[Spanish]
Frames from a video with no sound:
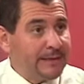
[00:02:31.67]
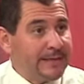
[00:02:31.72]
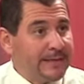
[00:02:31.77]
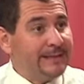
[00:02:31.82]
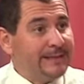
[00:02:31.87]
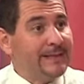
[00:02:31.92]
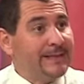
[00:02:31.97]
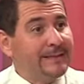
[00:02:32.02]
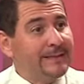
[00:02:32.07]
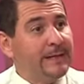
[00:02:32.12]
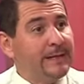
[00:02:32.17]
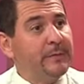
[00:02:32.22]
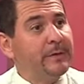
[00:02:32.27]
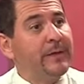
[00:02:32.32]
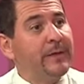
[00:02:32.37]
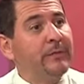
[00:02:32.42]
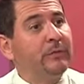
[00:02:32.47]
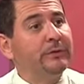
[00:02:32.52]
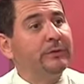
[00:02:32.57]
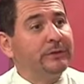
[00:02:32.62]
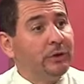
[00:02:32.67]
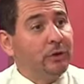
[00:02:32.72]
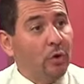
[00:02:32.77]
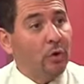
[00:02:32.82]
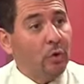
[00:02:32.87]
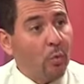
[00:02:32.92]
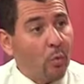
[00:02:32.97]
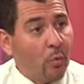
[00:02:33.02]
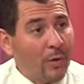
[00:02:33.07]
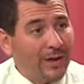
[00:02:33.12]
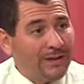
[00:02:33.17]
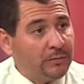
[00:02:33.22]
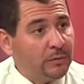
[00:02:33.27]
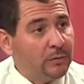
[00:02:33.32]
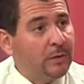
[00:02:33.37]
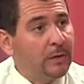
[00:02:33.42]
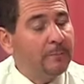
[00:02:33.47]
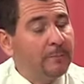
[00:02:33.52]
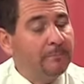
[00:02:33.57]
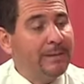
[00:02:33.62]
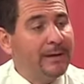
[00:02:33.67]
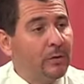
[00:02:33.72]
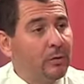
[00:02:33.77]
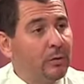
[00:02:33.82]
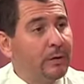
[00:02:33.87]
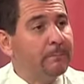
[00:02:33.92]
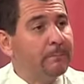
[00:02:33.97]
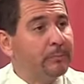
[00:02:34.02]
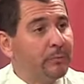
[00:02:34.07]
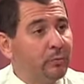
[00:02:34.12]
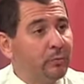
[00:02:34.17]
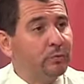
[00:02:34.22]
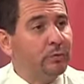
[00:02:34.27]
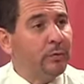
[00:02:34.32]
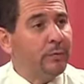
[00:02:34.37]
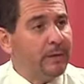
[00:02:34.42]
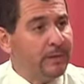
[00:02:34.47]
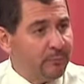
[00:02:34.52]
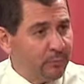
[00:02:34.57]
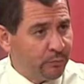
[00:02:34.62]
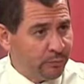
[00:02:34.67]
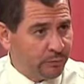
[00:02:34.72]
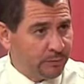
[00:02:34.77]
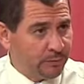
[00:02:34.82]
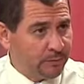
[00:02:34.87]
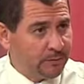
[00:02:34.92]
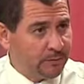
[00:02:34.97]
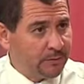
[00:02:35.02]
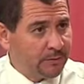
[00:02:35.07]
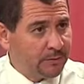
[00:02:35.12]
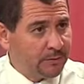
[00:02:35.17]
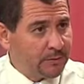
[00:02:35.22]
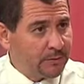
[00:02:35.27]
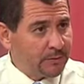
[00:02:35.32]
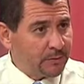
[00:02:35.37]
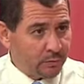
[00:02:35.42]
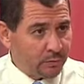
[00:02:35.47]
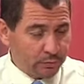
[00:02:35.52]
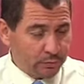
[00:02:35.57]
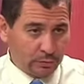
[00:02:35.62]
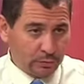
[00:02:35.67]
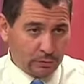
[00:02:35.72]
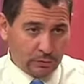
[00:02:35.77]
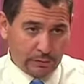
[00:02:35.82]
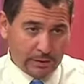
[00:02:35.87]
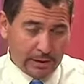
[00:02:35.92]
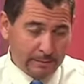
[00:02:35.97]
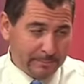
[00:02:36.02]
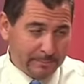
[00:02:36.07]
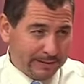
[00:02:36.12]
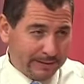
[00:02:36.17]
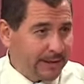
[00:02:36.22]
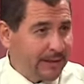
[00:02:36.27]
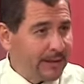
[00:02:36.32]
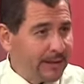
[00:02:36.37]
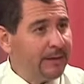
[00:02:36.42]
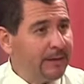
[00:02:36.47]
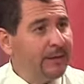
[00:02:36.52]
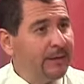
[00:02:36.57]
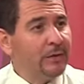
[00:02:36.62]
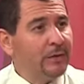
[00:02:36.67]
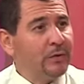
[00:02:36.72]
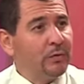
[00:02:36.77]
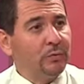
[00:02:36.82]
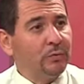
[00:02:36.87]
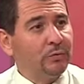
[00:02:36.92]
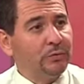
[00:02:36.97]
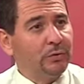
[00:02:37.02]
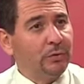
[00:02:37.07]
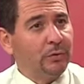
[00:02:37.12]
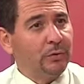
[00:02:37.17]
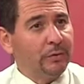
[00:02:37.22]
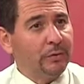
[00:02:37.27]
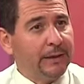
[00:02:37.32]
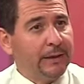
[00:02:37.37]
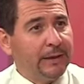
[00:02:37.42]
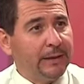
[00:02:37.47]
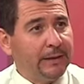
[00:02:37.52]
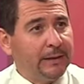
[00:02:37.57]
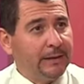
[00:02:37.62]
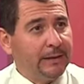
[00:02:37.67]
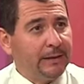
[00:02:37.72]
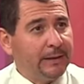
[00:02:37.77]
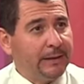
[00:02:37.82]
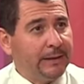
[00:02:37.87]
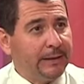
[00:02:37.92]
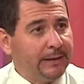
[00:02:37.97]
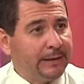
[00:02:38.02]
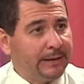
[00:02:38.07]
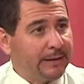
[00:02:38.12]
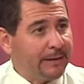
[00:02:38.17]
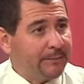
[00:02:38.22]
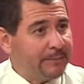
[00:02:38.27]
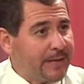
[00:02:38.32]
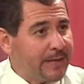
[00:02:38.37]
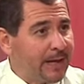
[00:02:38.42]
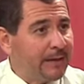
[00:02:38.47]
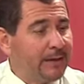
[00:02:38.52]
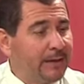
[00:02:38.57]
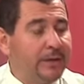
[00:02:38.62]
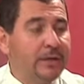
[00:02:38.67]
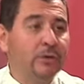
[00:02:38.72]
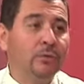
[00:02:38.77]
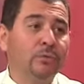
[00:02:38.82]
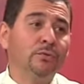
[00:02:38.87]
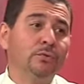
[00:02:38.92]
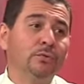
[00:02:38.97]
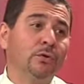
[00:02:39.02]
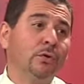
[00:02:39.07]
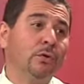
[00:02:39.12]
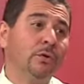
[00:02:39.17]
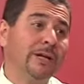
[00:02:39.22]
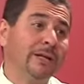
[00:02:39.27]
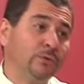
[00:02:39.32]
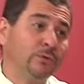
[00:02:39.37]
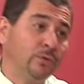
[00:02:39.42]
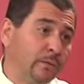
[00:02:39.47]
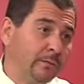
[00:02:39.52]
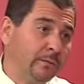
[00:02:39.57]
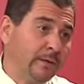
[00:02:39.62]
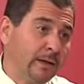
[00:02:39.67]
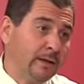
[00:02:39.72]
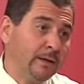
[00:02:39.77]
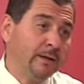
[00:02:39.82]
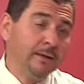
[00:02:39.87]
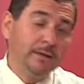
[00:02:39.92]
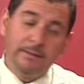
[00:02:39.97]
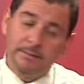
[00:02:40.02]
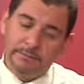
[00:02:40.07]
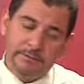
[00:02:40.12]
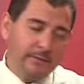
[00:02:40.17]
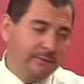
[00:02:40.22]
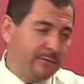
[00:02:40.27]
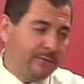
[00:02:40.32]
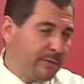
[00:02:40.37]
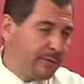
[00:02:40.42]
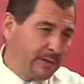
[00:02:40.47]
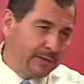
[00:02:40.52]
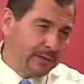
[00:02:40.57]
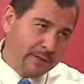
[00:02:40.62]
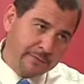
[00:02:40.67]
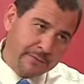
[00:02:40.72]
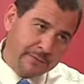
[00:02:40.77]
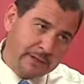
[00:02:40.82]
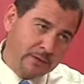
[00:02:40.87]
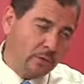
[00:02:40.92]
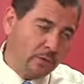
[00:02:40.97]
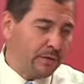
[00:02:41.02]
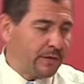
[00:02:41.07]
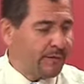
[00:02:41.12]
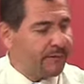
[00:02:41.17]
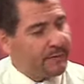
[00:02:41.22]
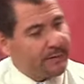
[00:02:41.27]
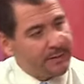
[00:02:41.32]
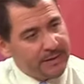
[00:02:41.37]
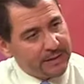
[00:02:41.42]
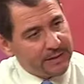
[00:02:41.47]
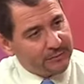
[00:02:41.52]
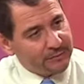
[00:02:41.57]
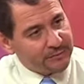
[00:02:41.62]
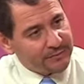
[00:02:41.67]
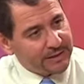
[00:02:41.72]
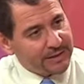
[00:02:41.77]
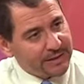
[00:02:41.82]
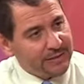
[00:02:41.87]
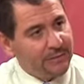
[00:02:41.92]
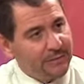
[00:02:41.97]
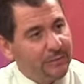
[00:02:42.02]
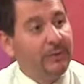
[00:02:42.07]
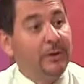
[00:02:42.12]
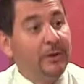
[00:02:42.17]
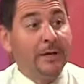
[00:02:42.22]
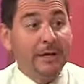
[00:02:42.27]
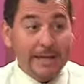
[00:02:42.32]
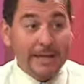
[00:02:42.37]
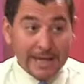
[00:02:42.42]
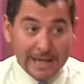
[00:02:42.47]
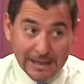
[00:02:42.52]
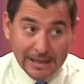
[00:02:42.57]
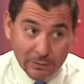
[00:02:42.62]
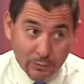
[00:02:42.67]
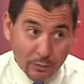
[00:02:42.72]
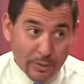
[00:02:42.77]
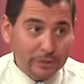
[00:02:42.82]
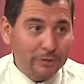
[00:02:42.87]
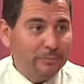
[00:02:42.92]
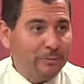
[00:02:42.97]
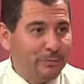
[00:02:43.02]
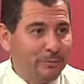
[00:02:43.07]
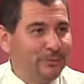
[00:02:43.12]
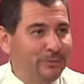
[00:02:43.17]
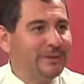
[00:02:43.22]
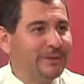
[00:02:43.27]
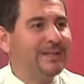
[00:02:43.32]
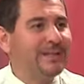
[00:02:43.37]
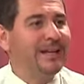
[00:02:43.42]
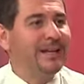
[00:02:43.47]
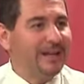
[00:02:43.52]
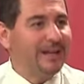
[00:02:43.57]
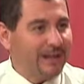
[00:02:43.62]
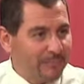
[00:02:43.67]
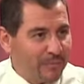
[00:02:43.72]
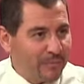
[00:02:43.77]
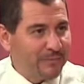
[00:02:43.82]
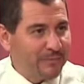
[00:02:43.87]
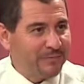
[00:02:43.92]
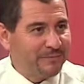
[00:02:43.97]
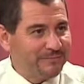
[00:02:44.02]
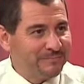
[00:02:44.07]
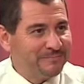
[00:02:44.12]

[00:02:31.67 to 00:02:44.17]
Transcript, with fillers: y está seleccionado entre los cuatro mejores productos del mundo junto con el paté, junto con el, el caviar y junto con la trufa. Difícil de hacer o difícil de conseguir, ¿no? El cuarto producto es el jamón.